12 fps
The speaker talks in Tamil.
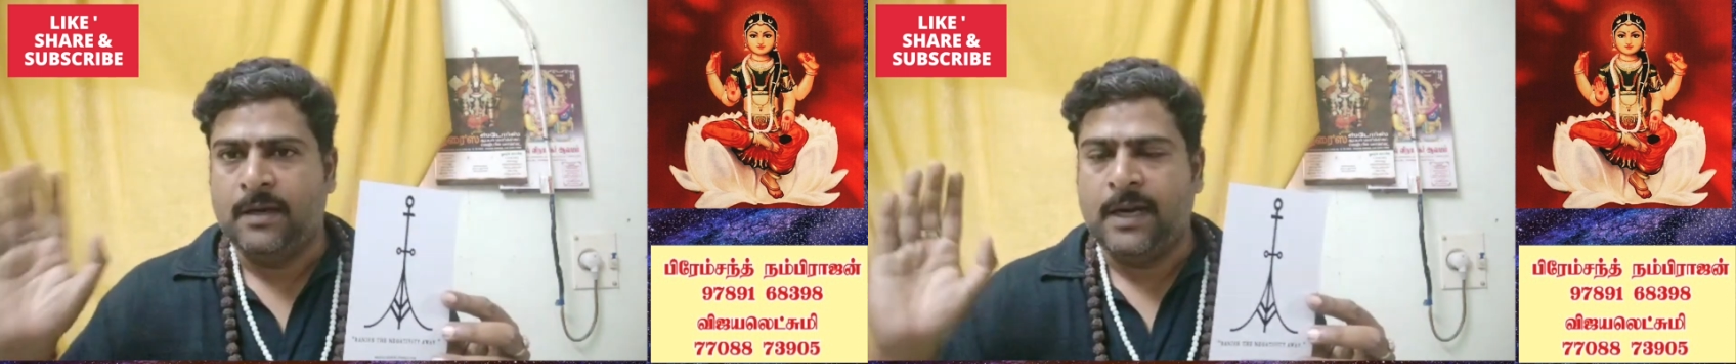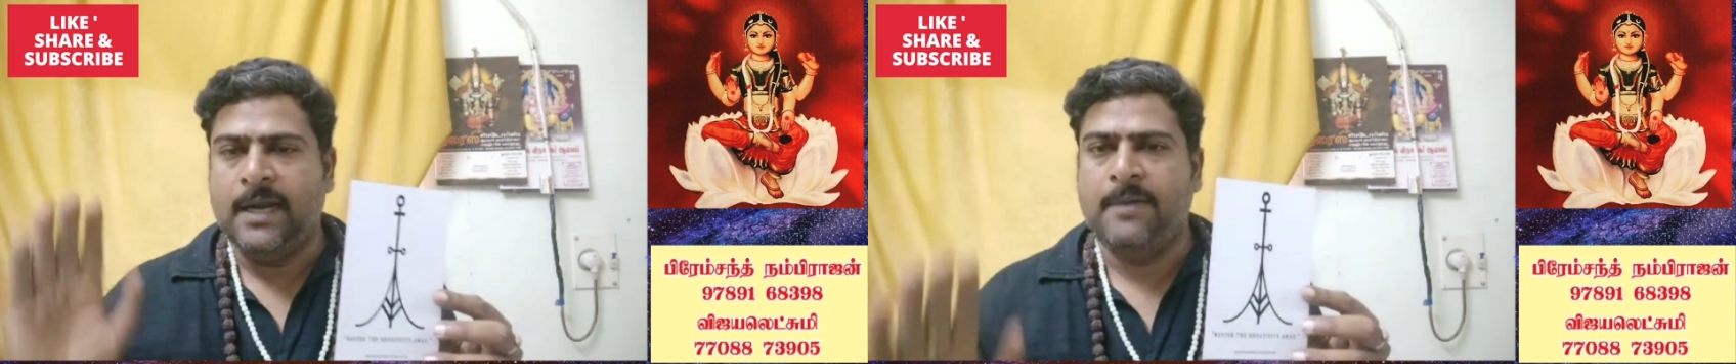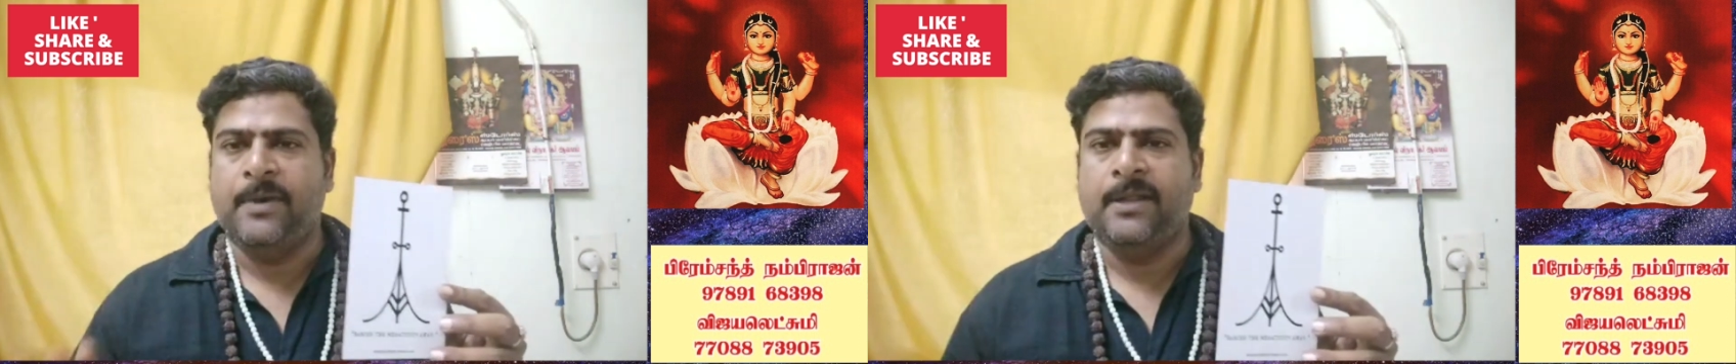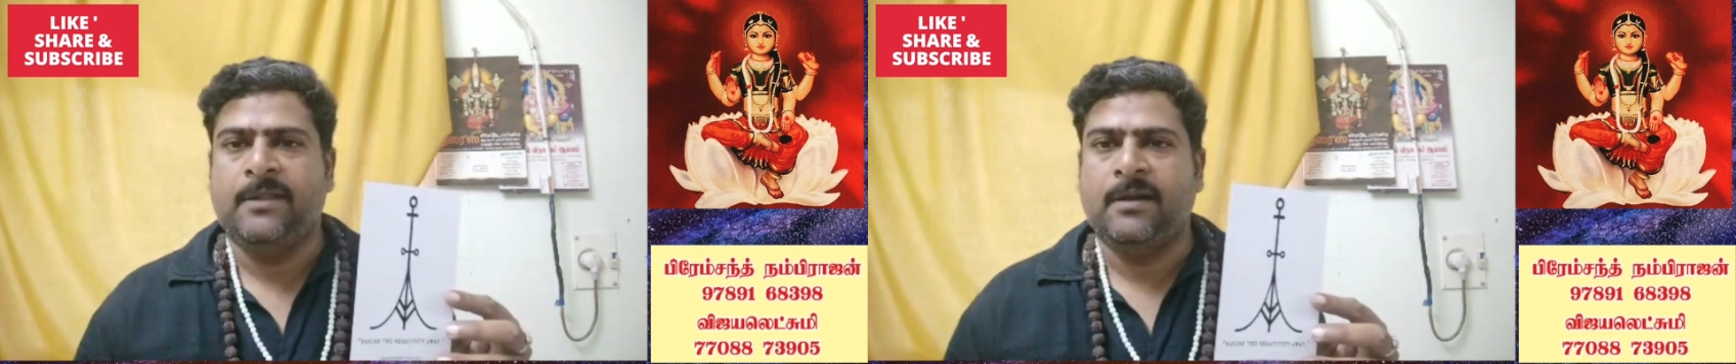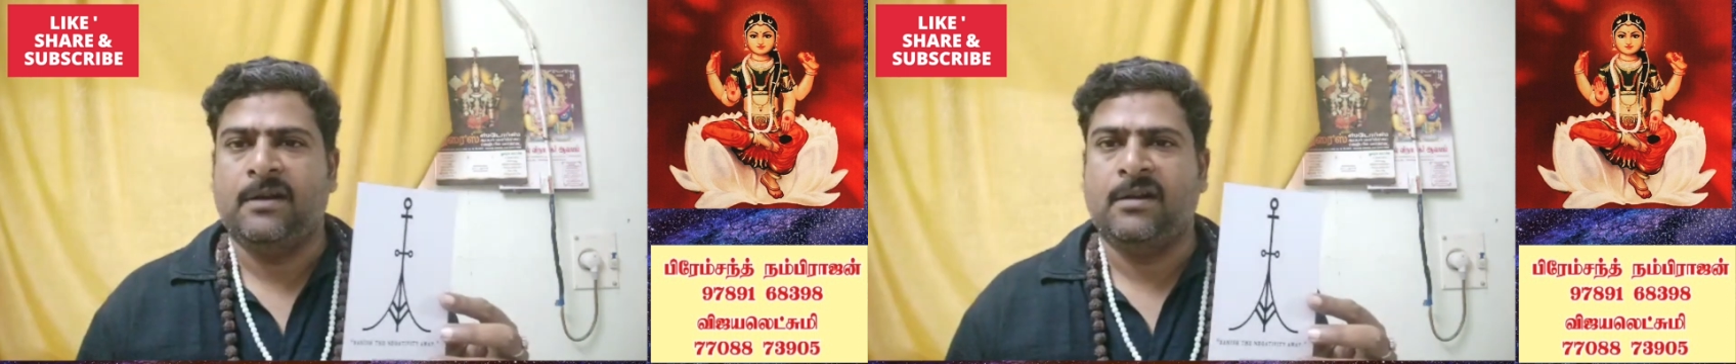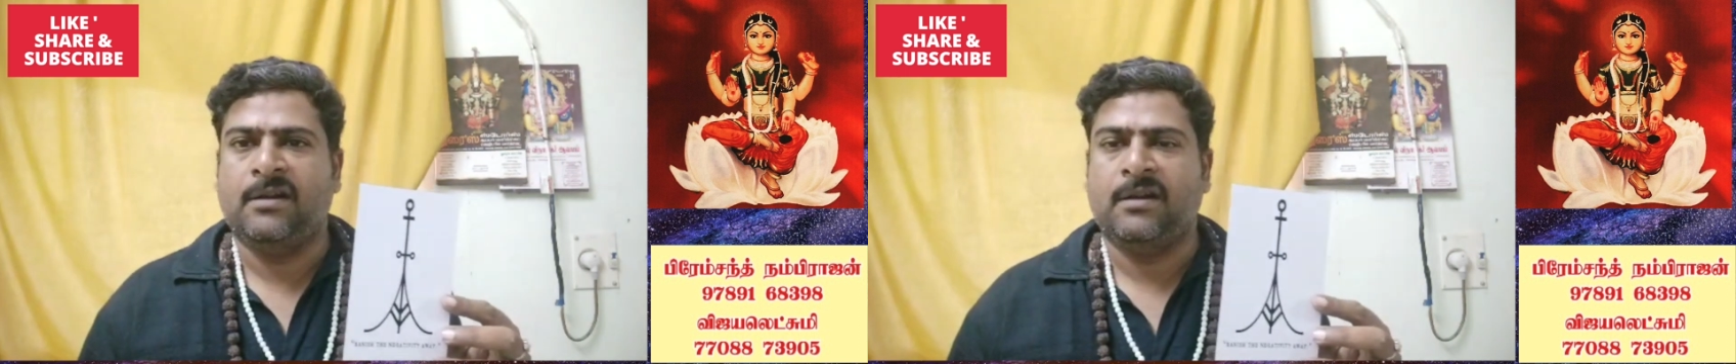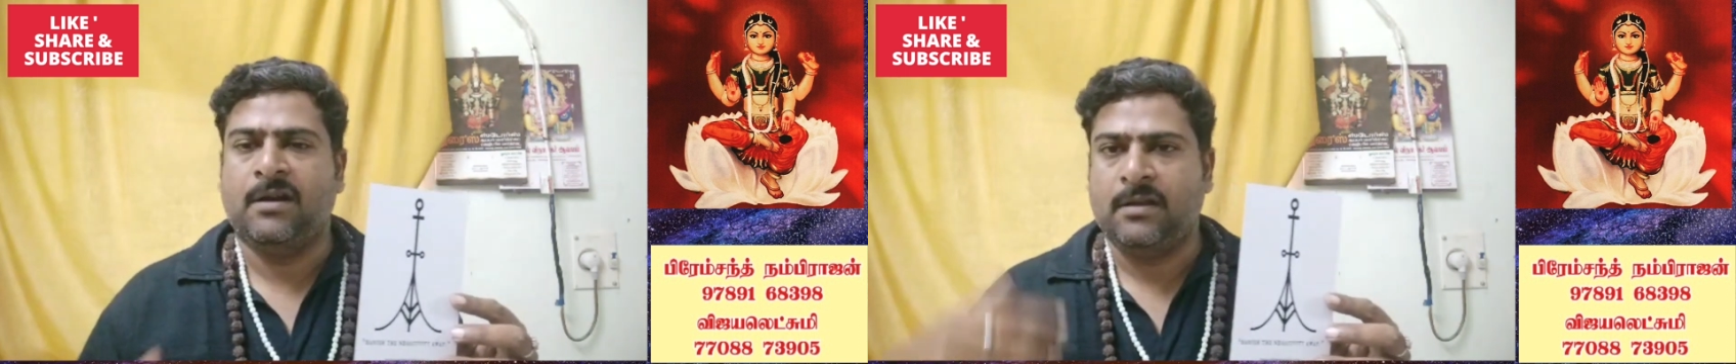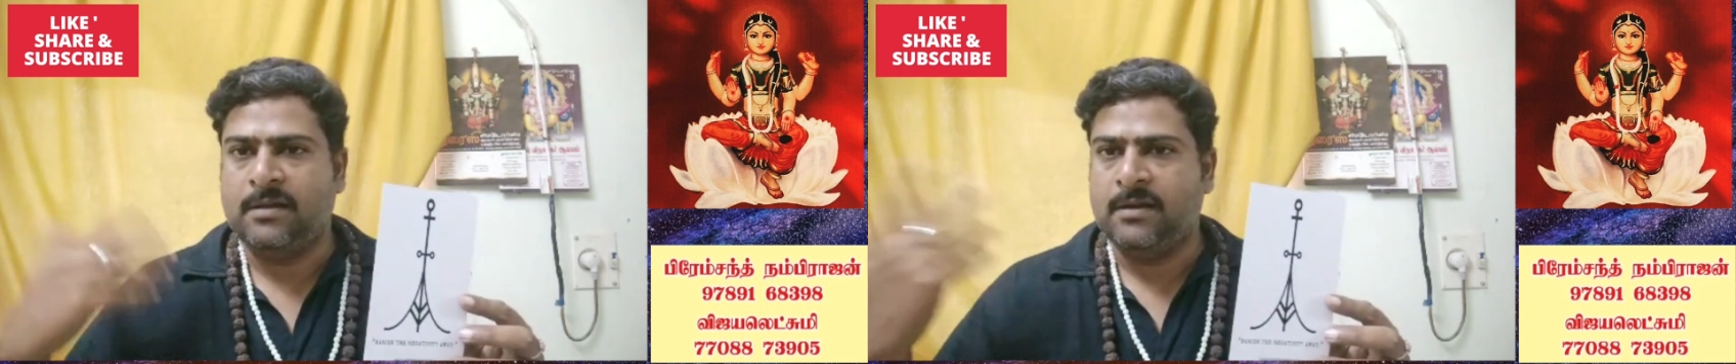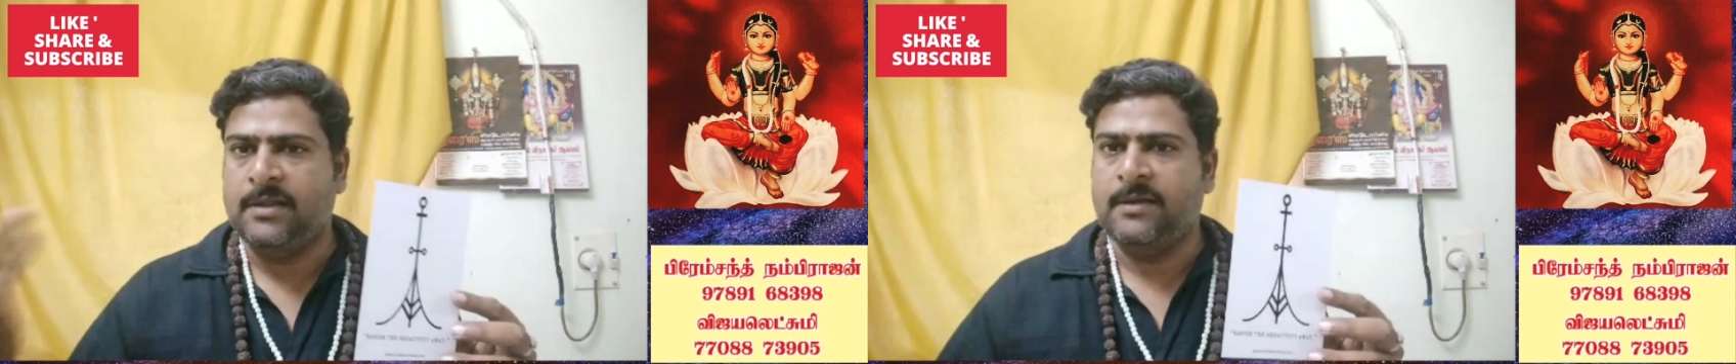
நல்ல மனிதர்கள் இருக்கிற இடத்துல